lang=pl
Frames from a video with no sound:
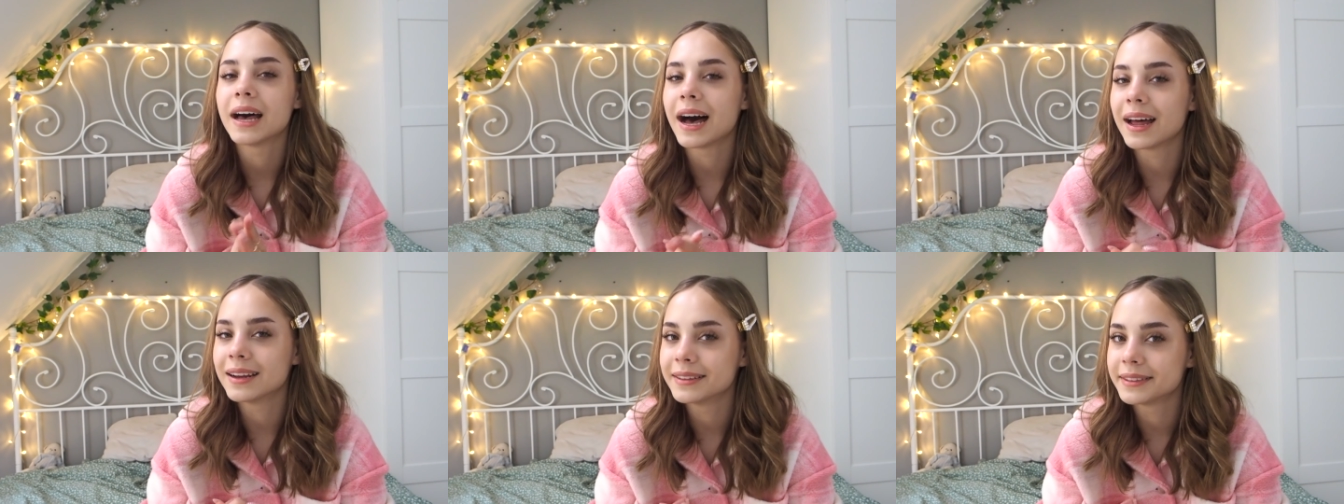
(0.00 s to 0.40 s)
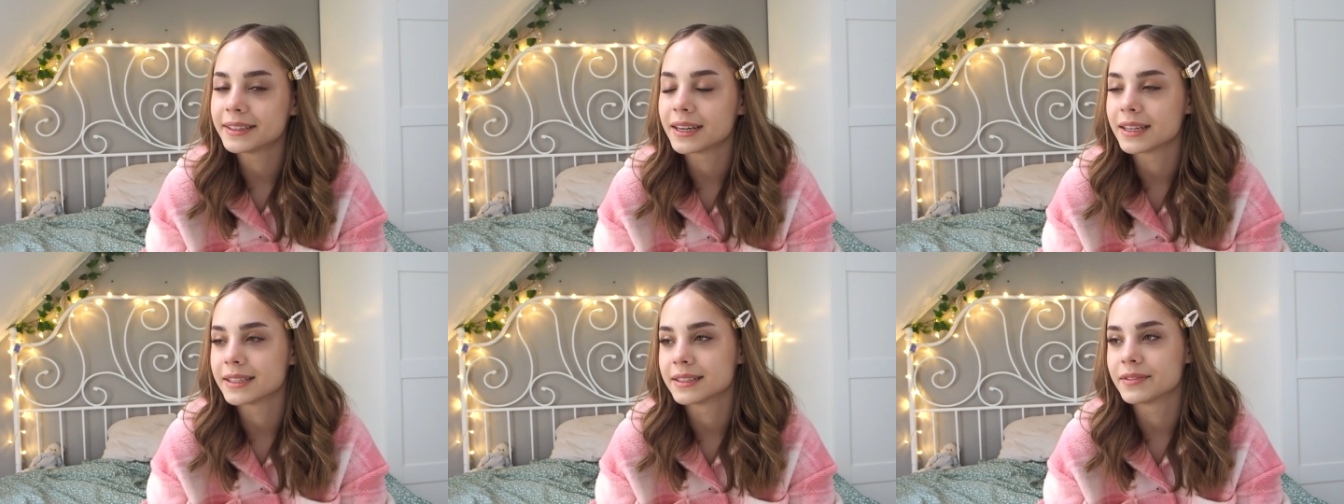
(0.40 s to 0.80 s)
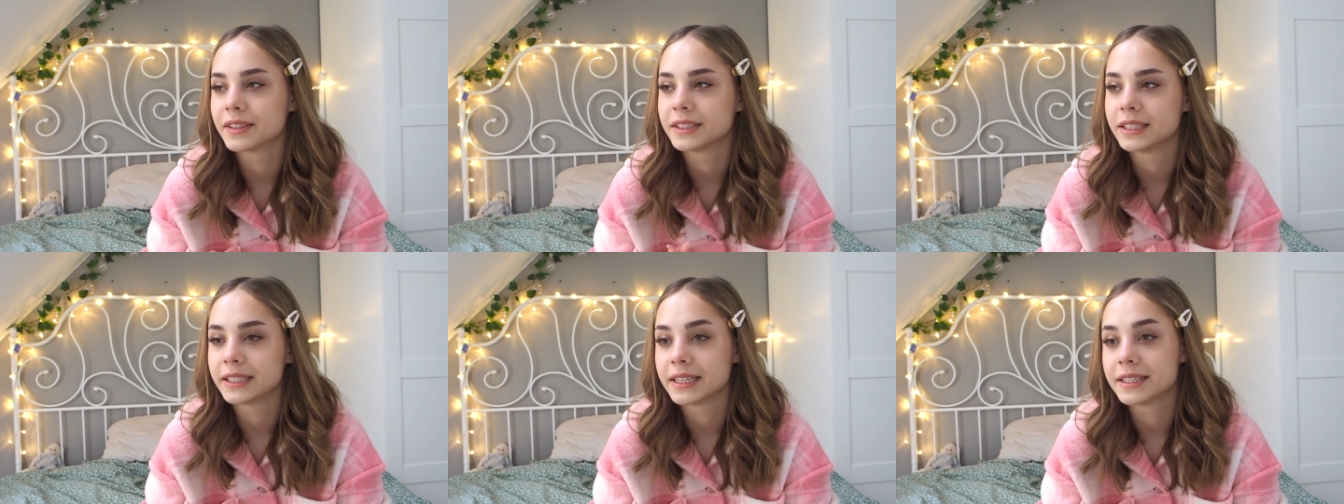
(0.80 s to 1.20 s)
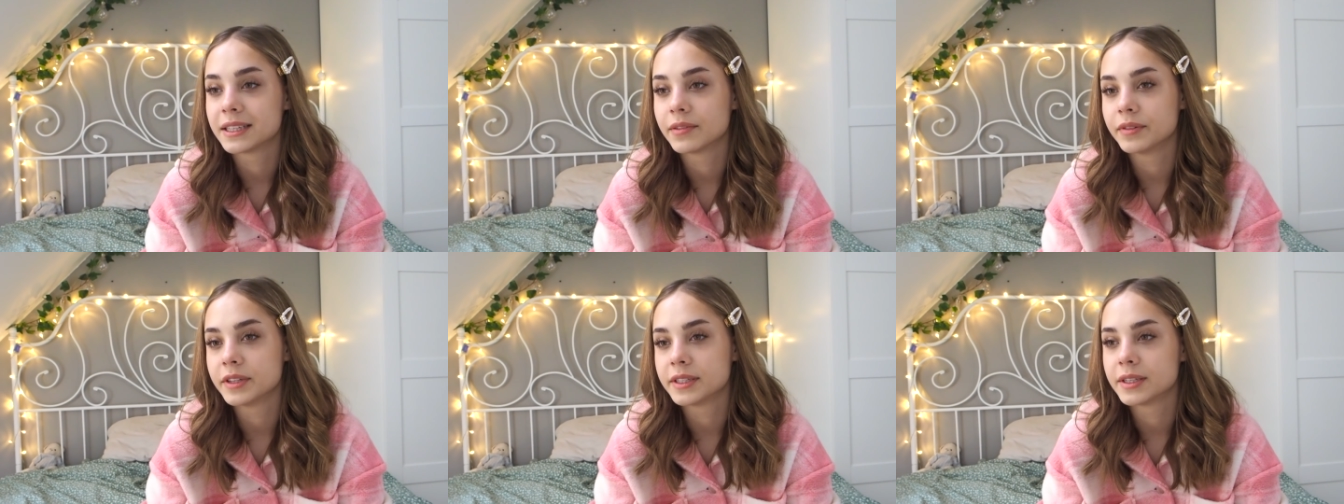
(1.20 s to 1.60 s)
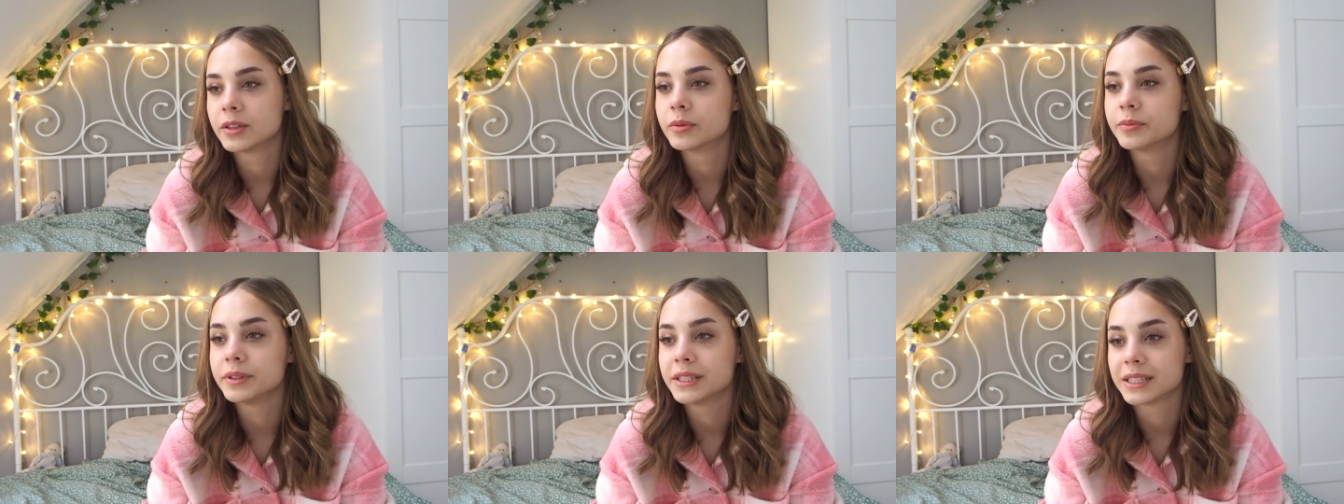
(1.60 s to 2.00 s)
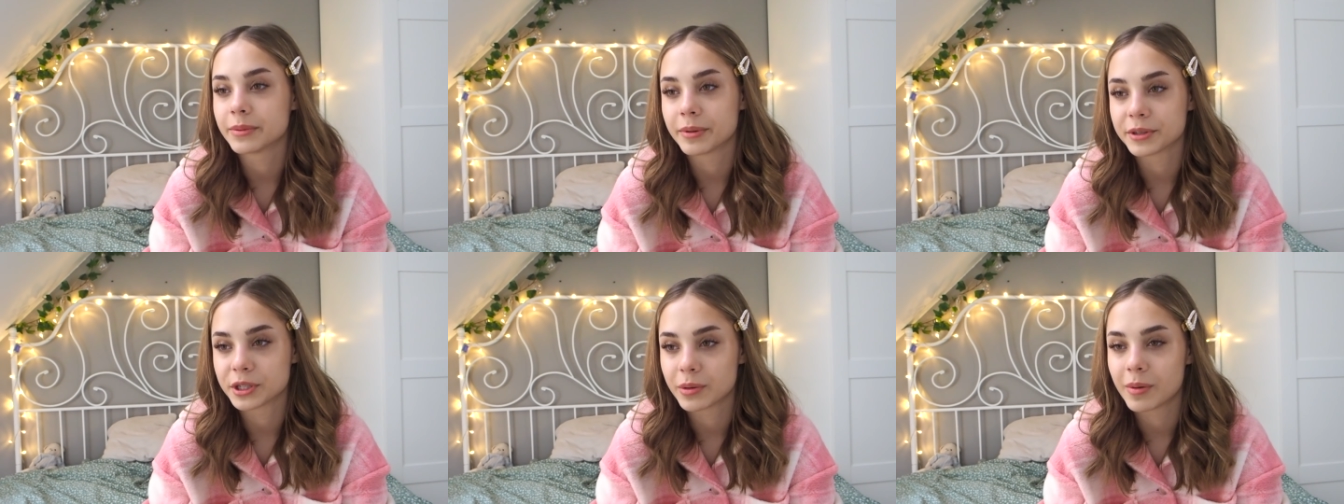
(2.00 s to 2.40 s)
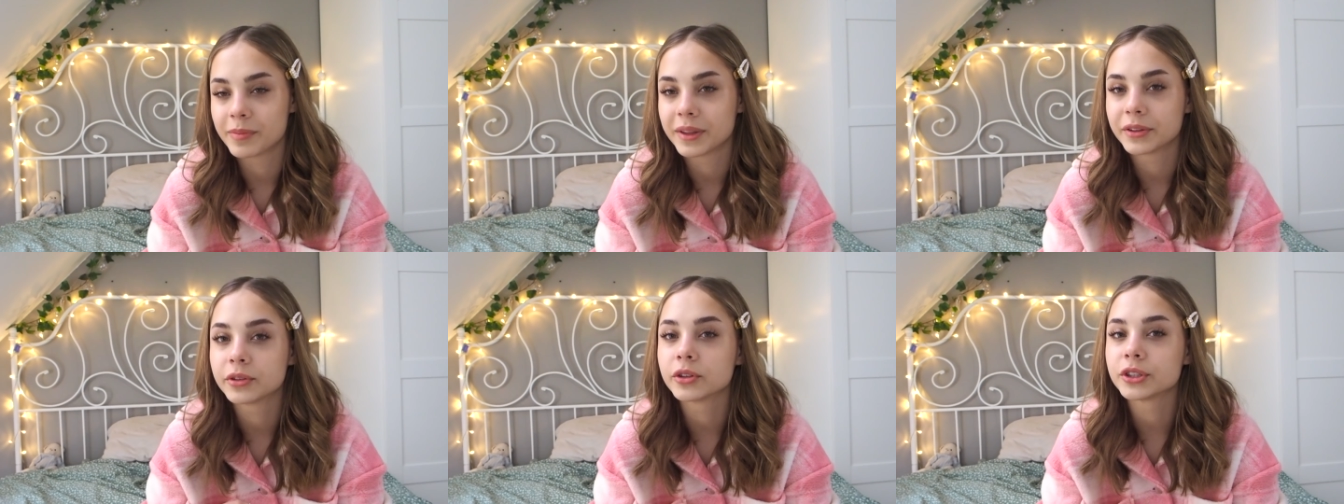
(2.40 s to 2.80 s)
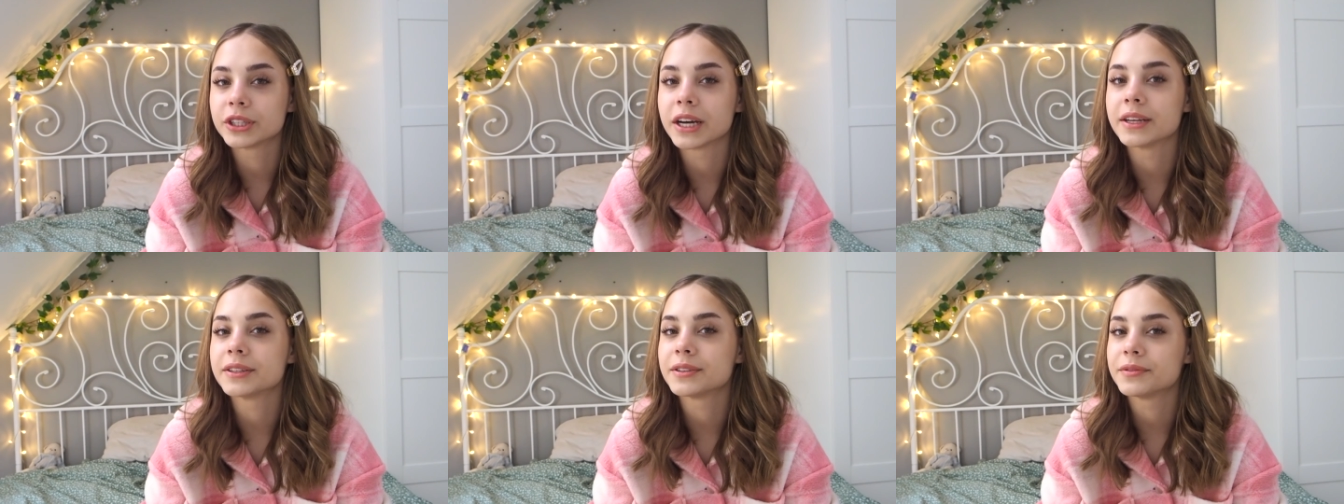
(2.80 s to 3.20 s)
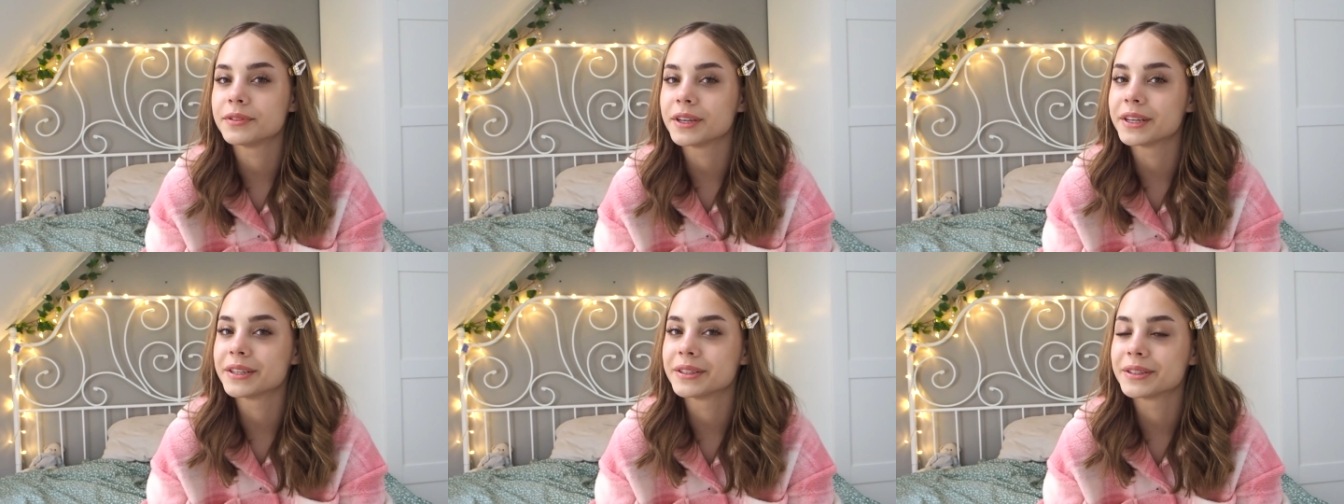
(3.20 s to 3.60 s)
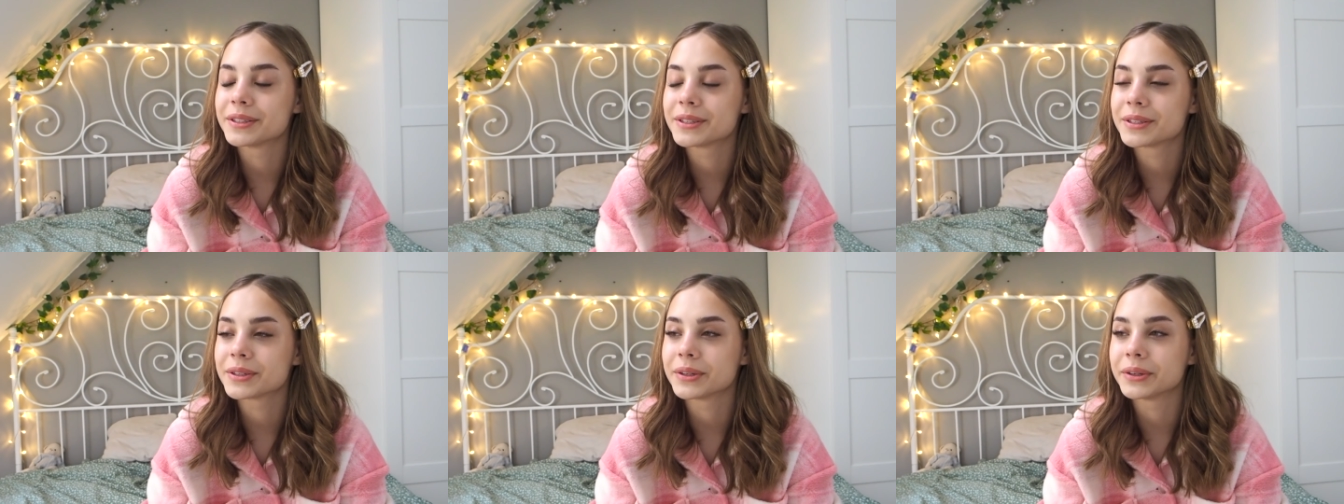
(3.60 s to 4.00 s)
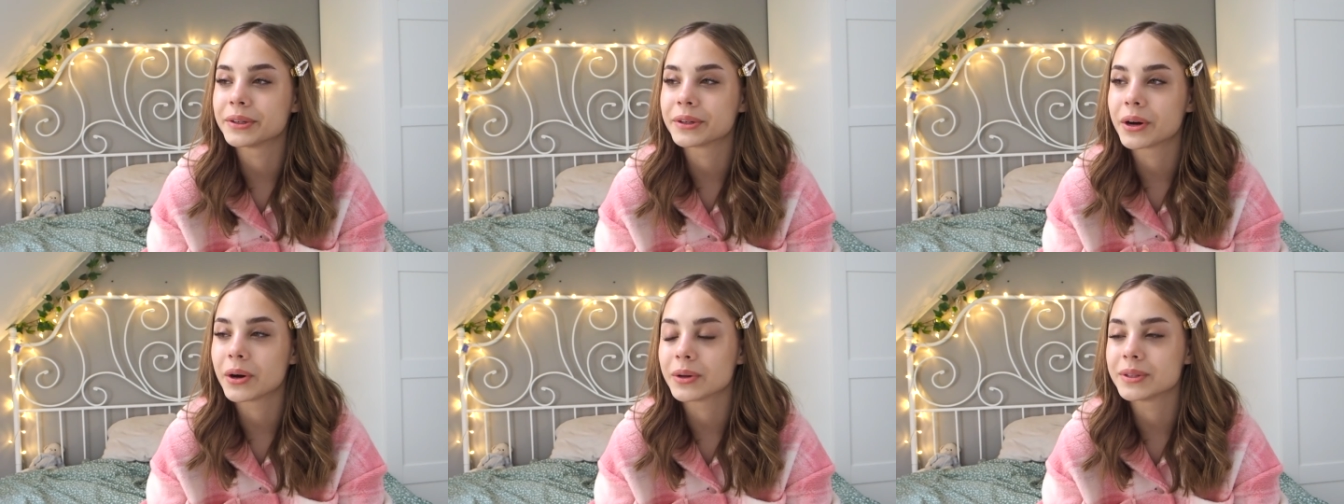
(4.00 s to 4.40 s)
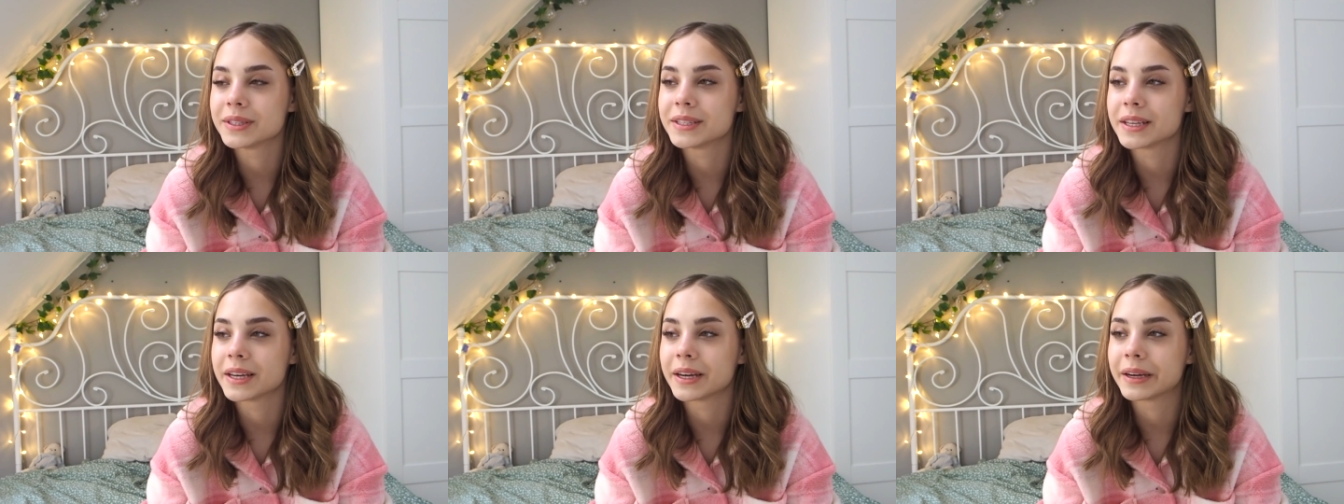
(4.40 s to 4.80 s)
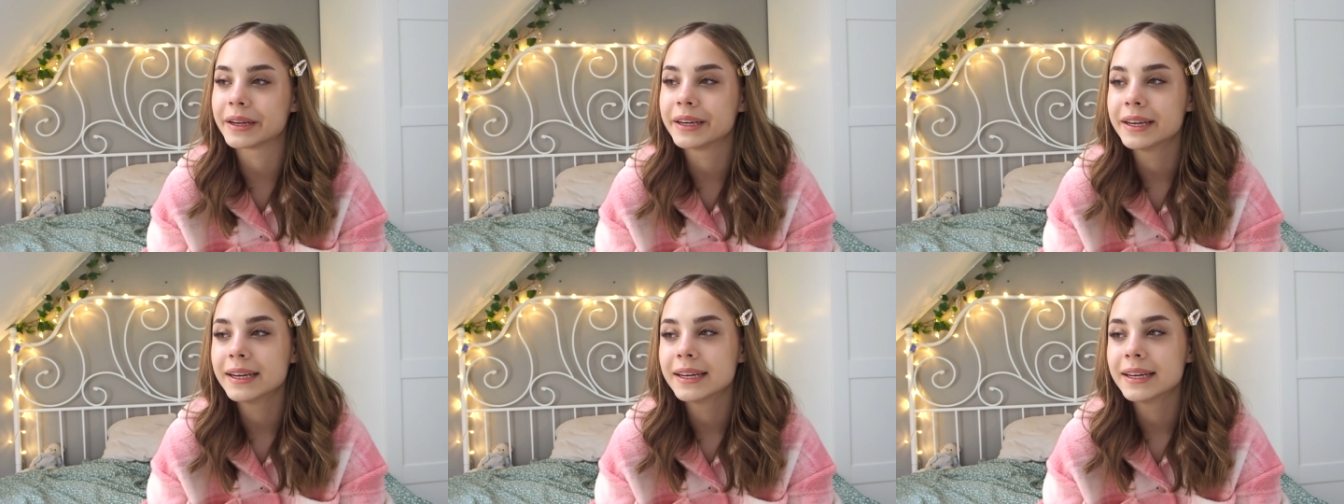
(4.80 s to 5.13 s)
ale teraz właśnie jak jestem w liceum nie za bardzo mam na to czas, więc e, chodzę